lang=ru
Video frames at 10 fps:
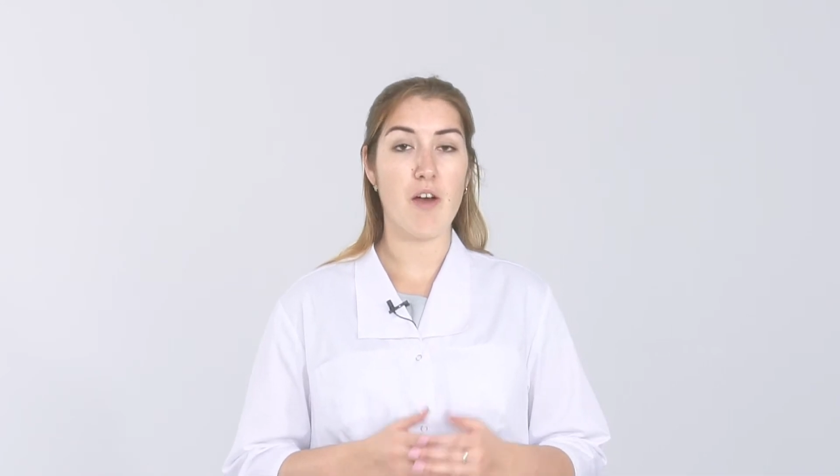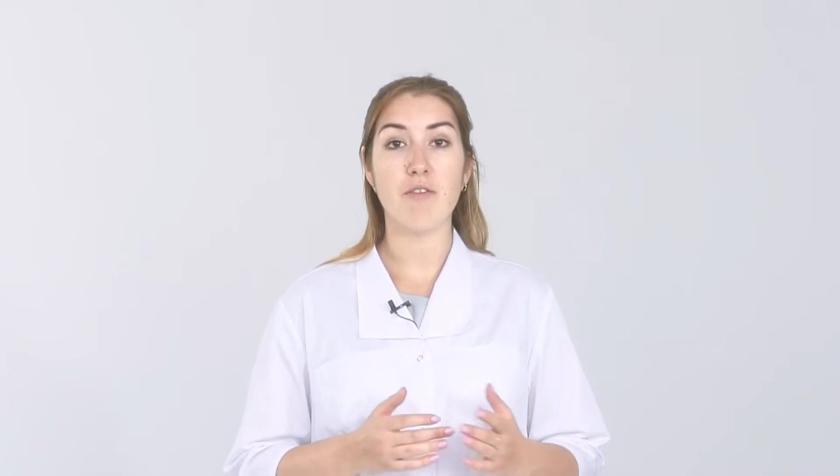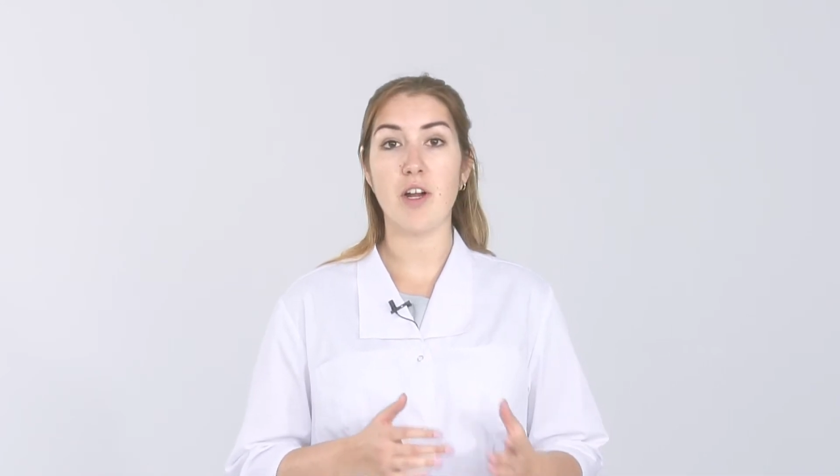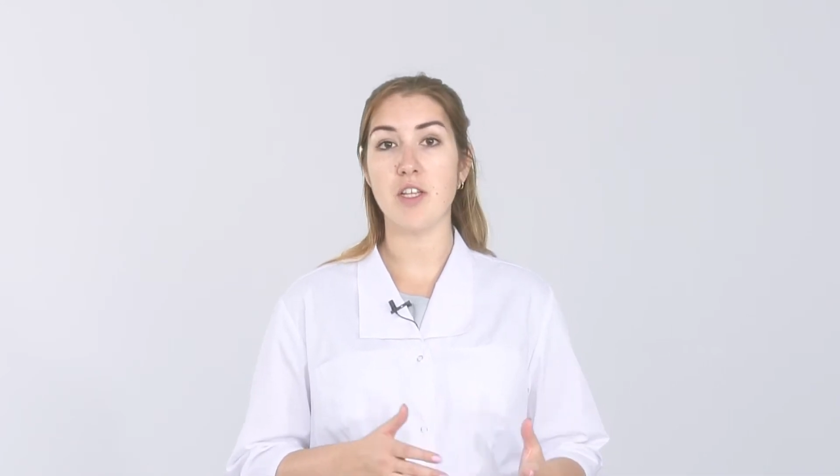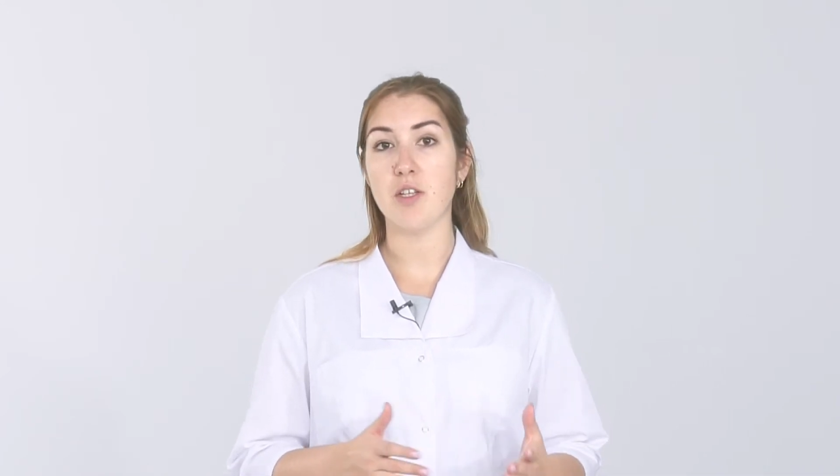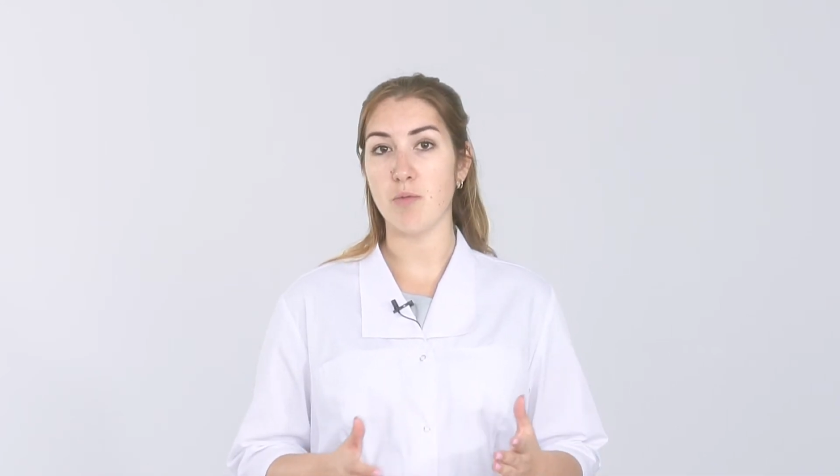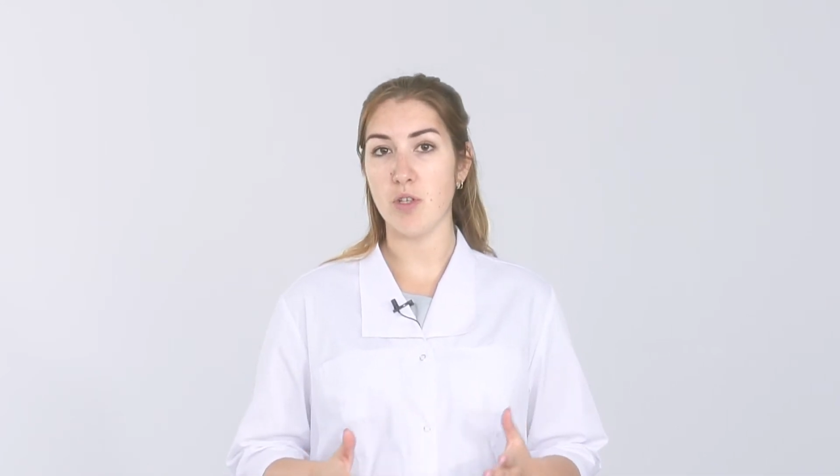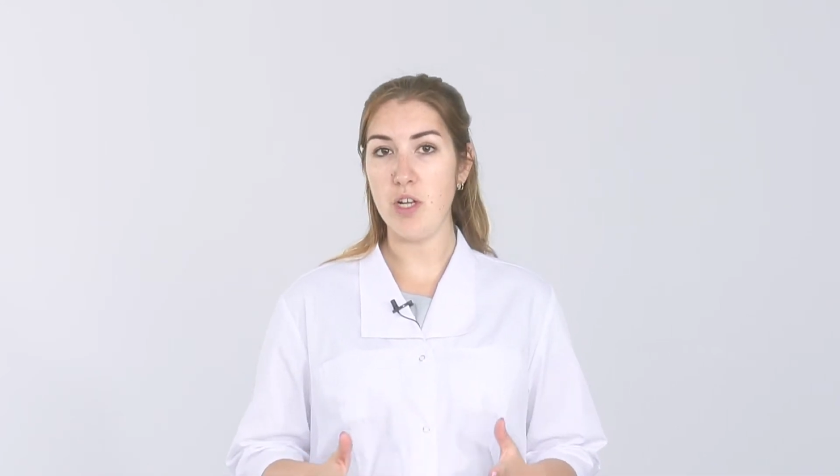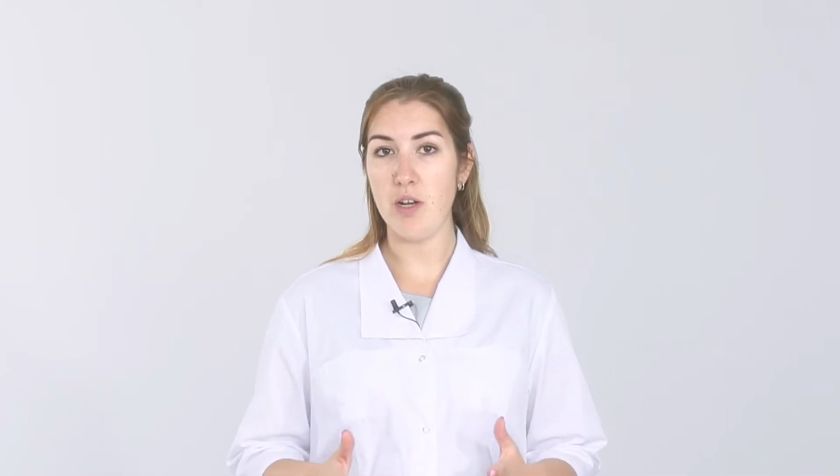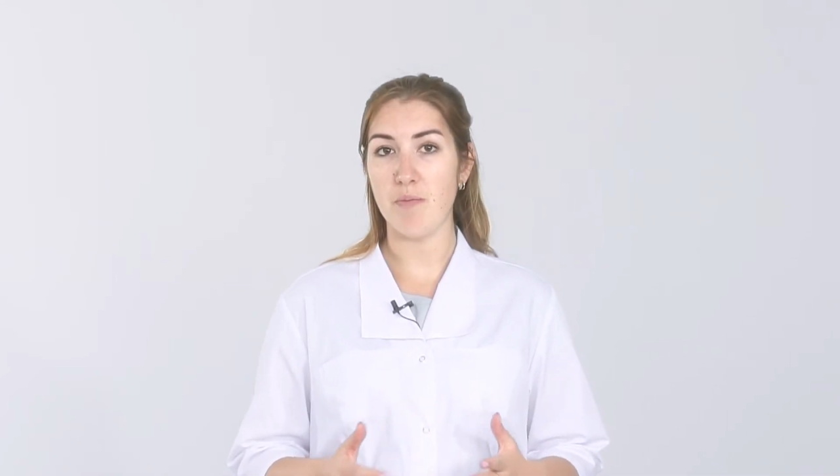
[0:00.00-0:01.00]
Францем
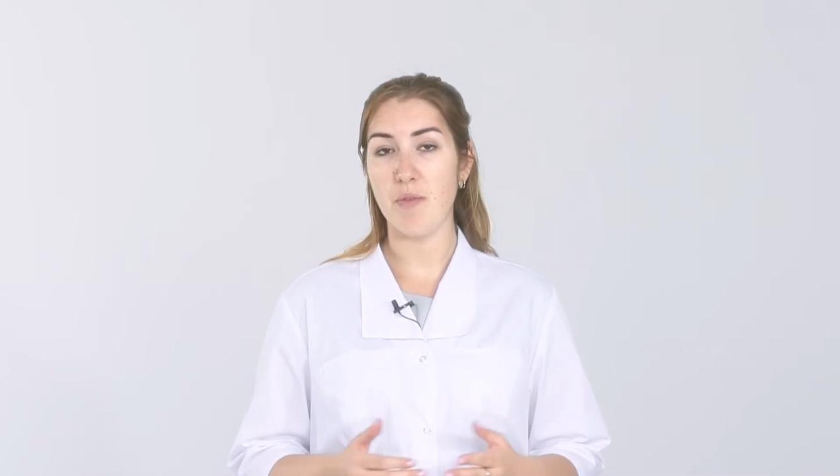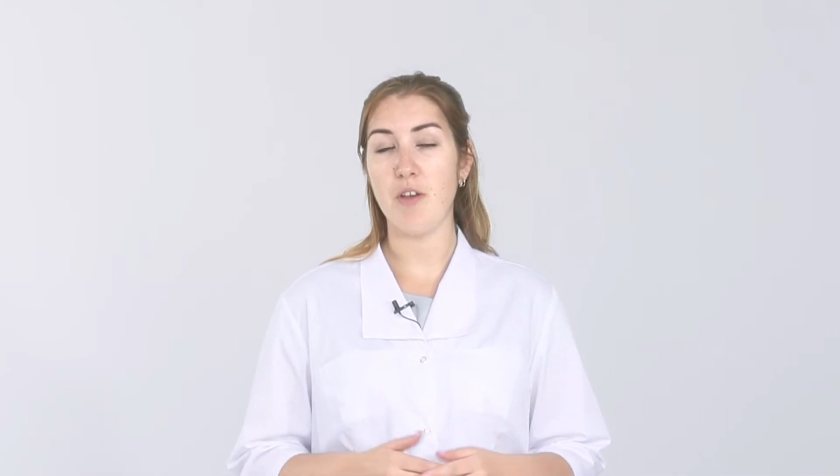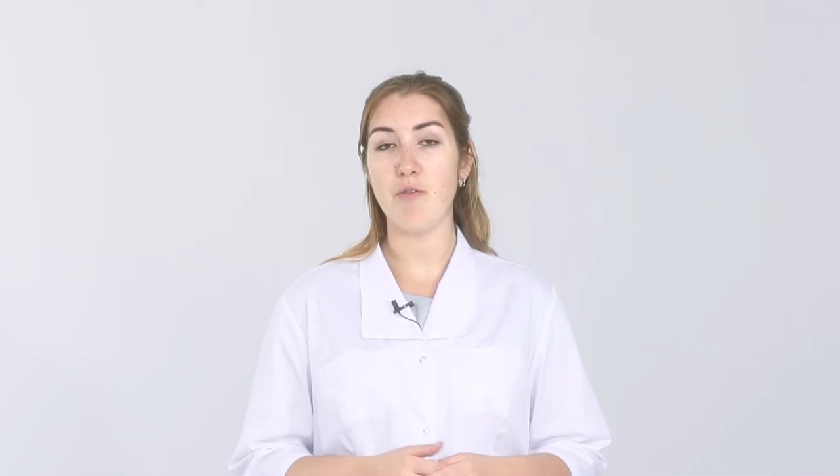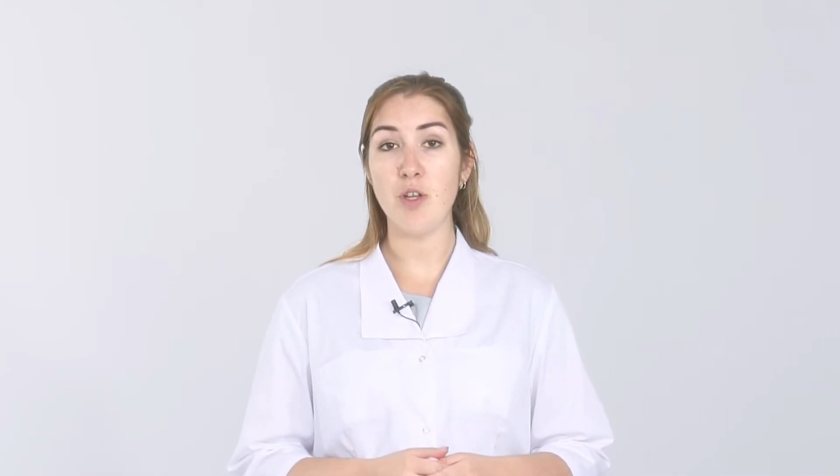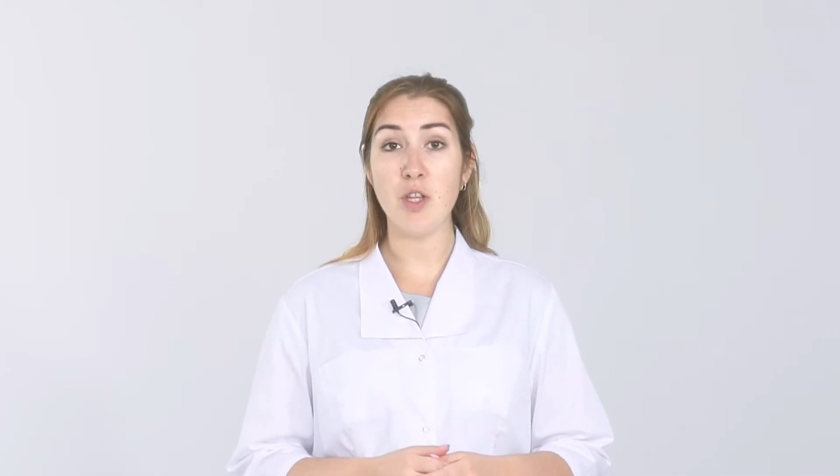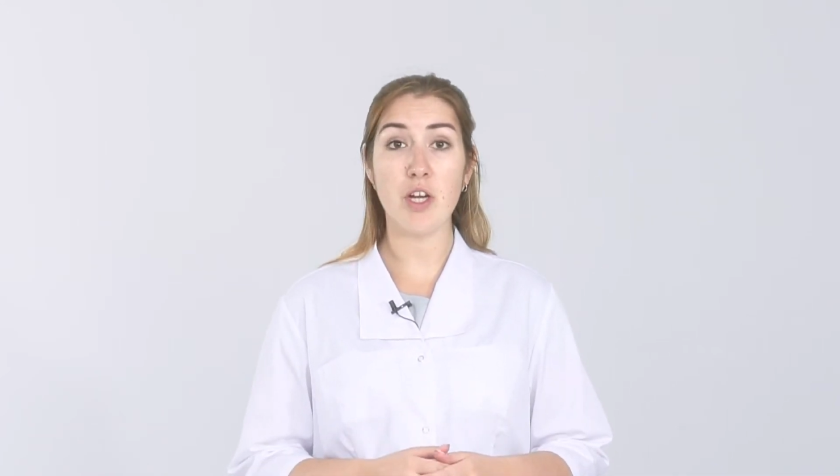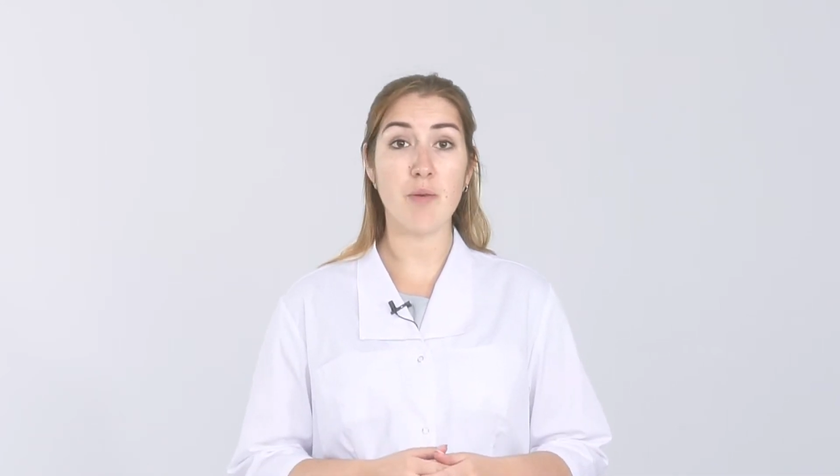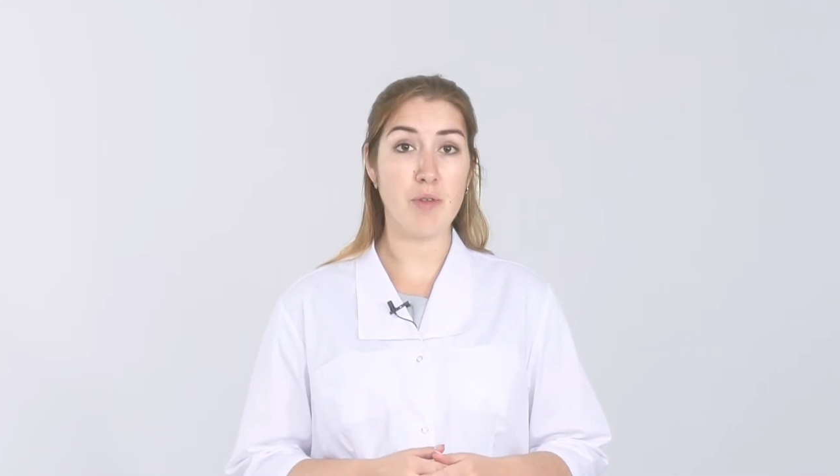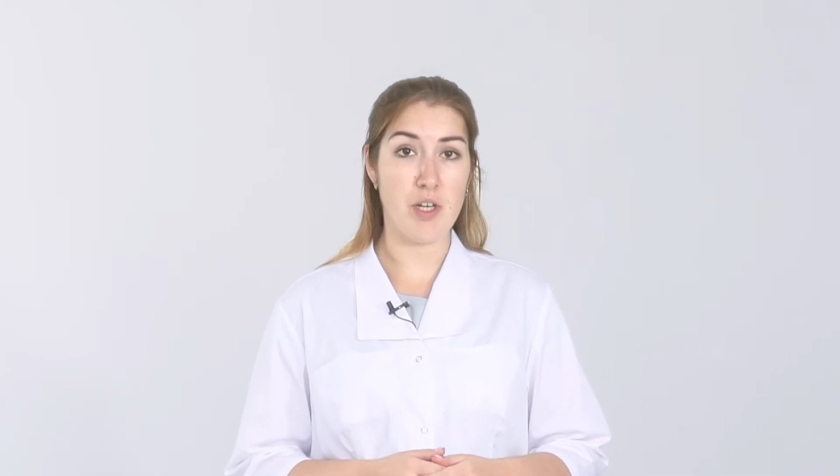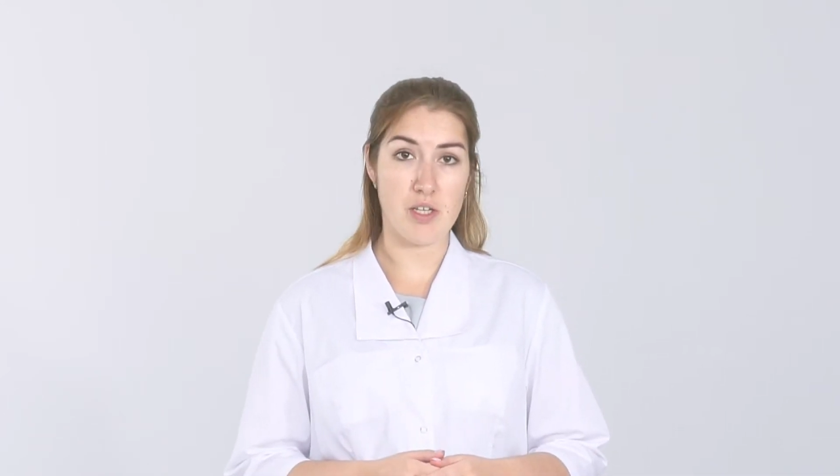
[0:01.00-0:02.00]
Цилем и
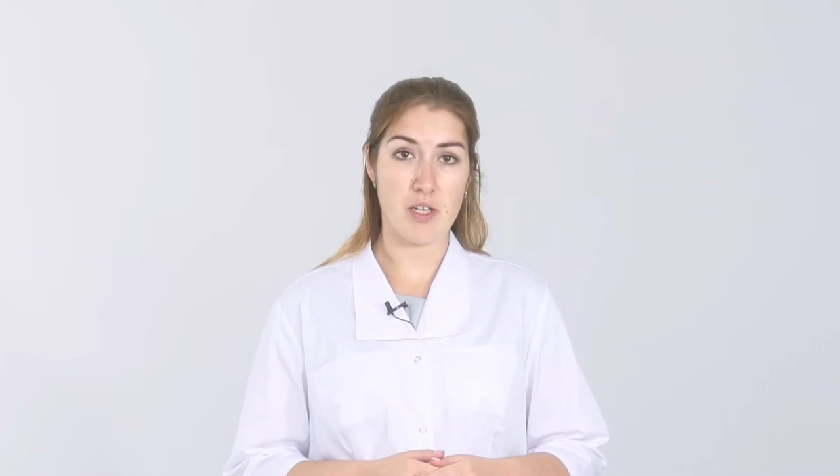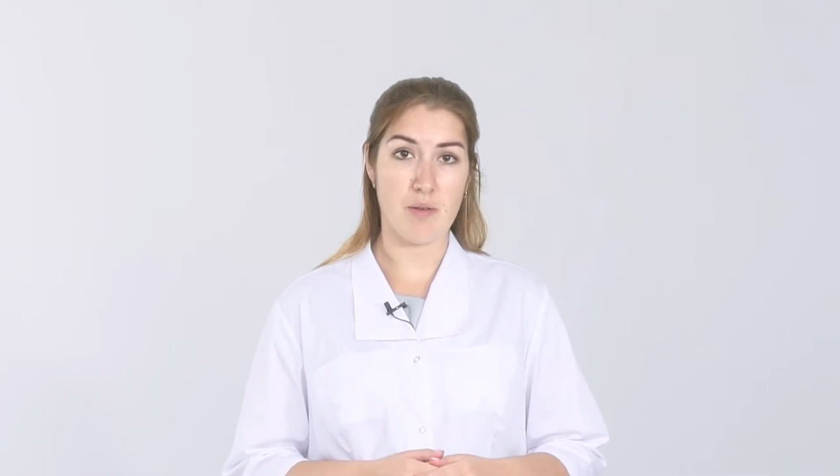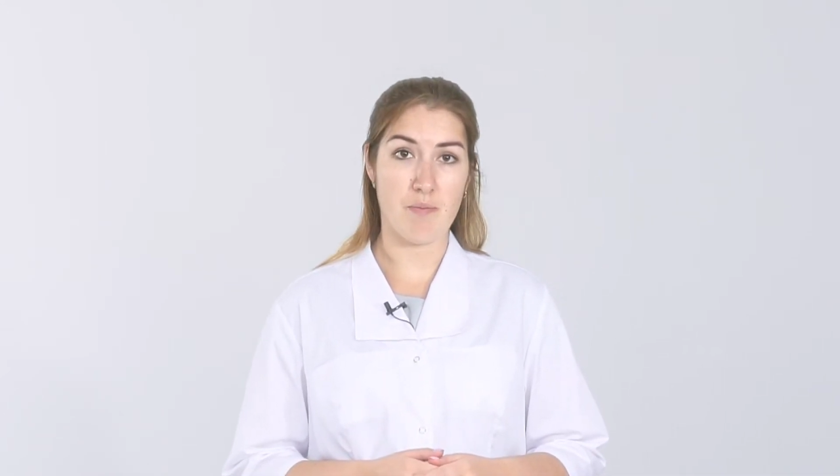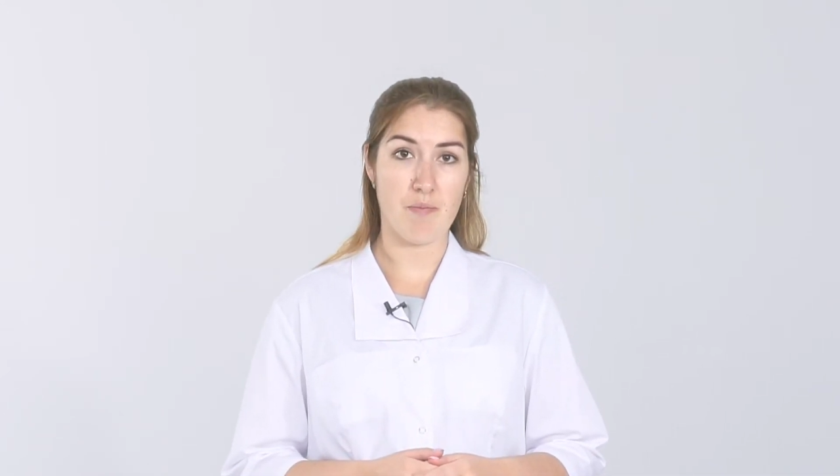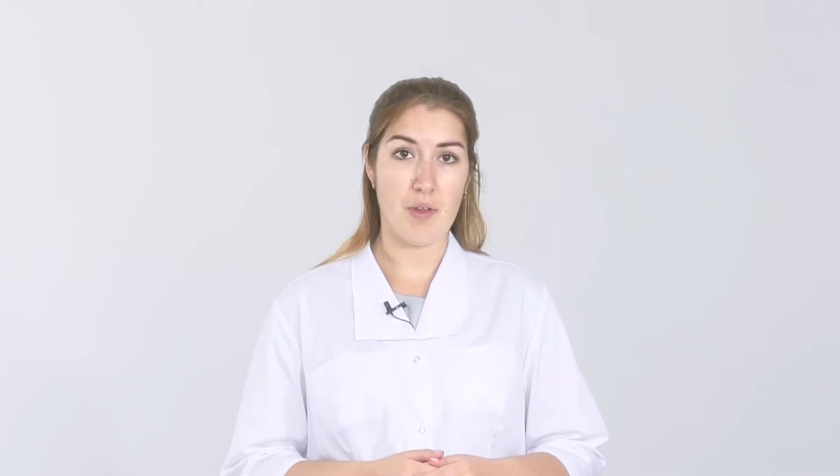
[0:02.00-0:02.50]
Фридрихом Нильсоном.